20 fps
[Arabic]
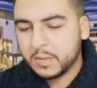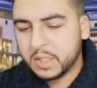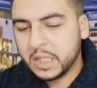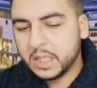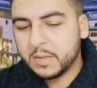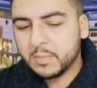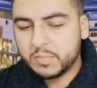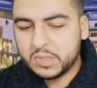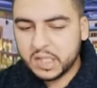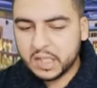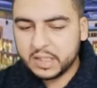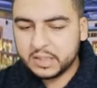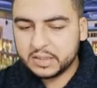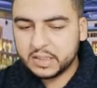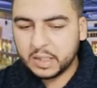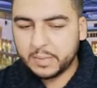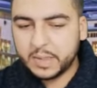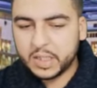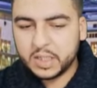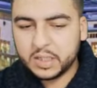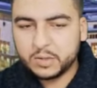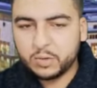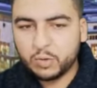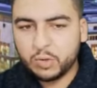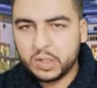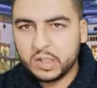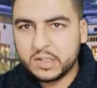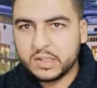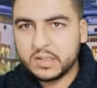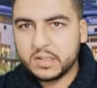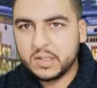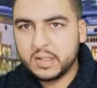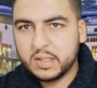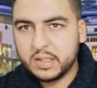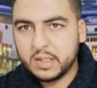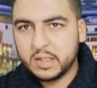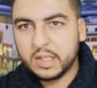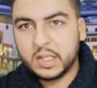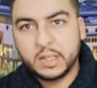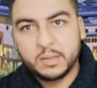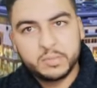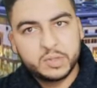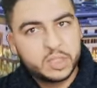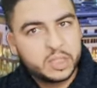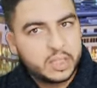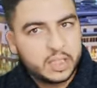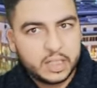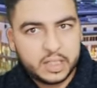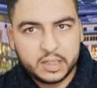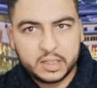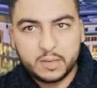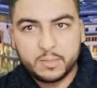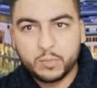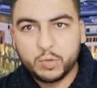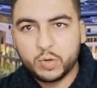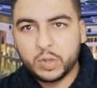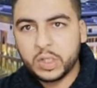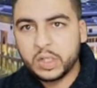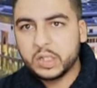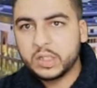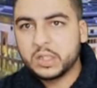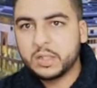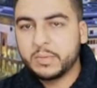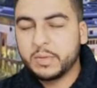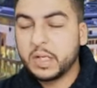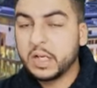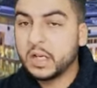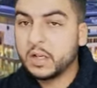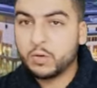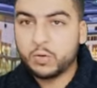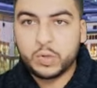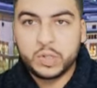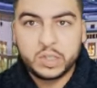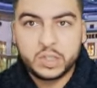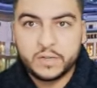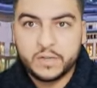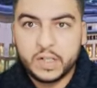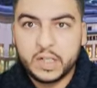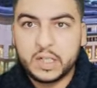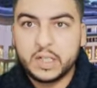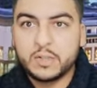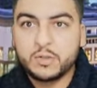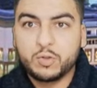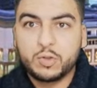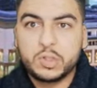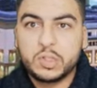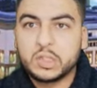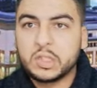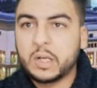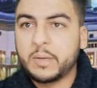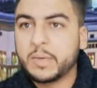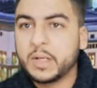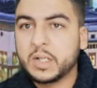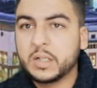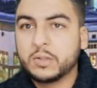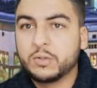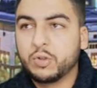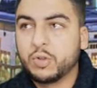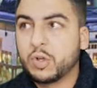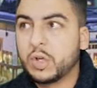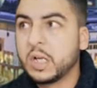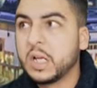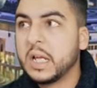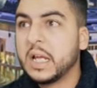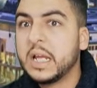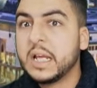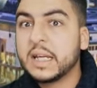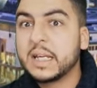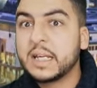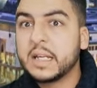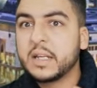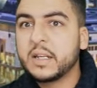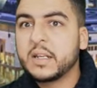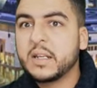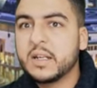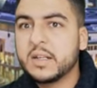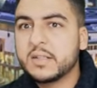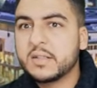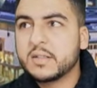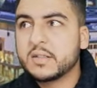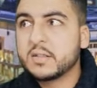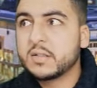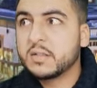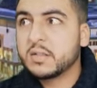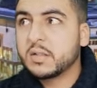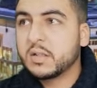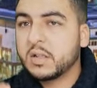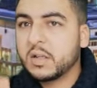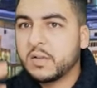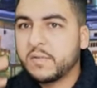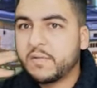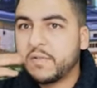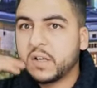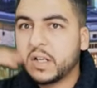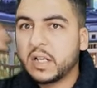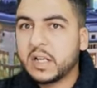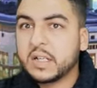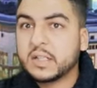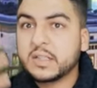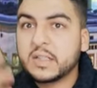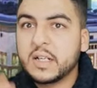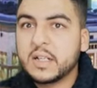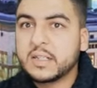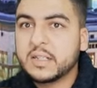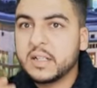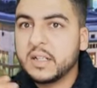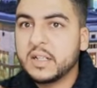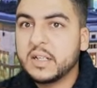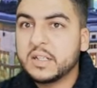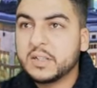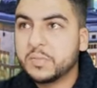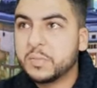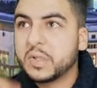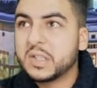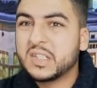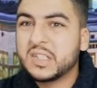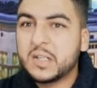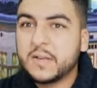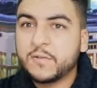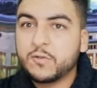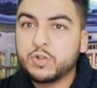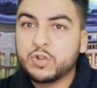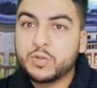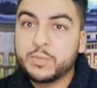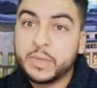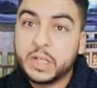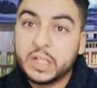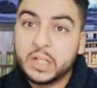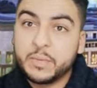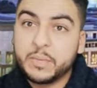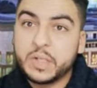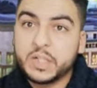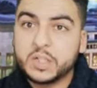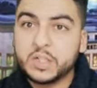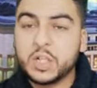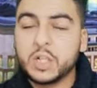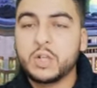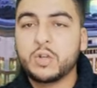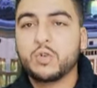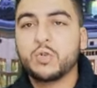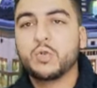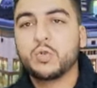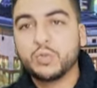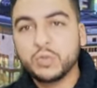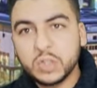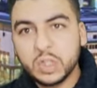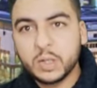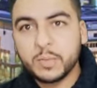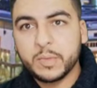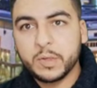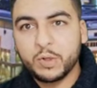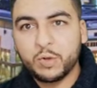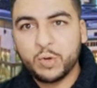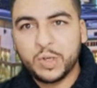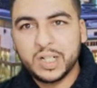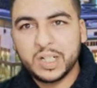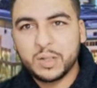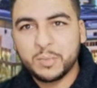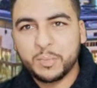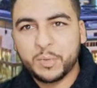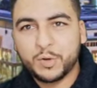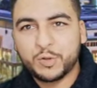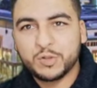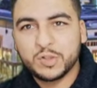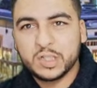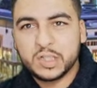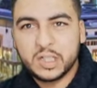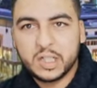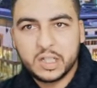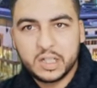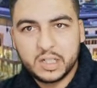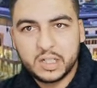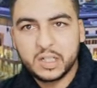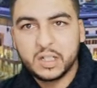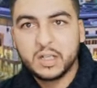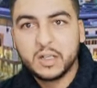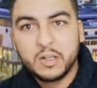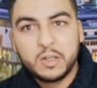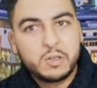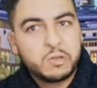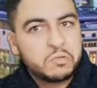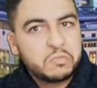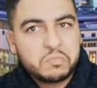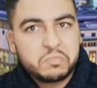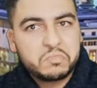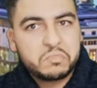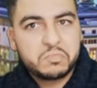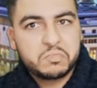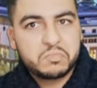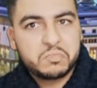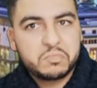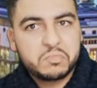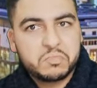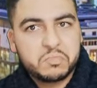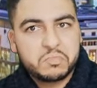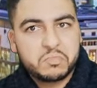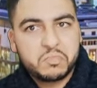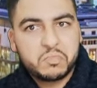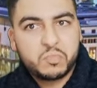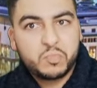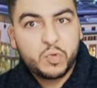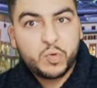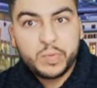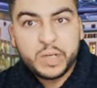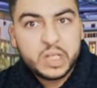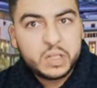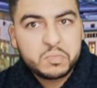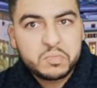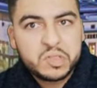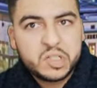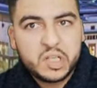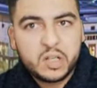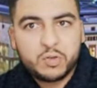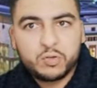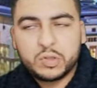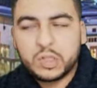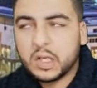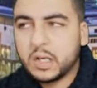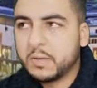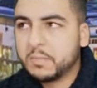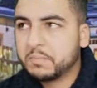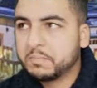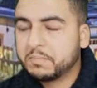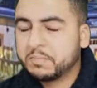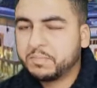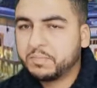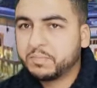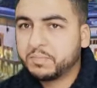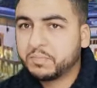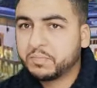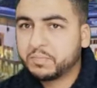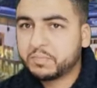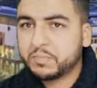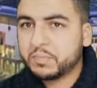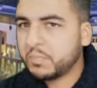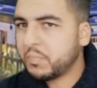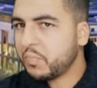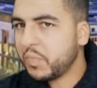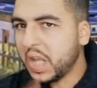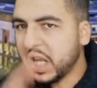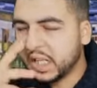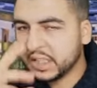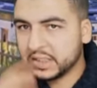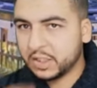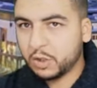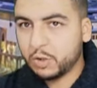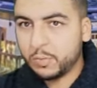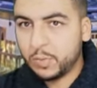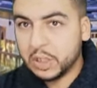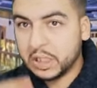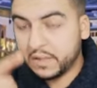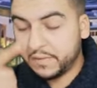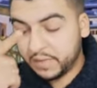كاين مساكن ترابخادوريس يعني اللي كيمشي كيخدم وكيجي نهارو وكيجي في حالته هذا ترابخادور كاين ناس فكرات قالت علاش ما نستافدوش من هذا المجال وندير منه واحد البروجي ديالي ممكن بزيرو درهم غنعطيكم واحد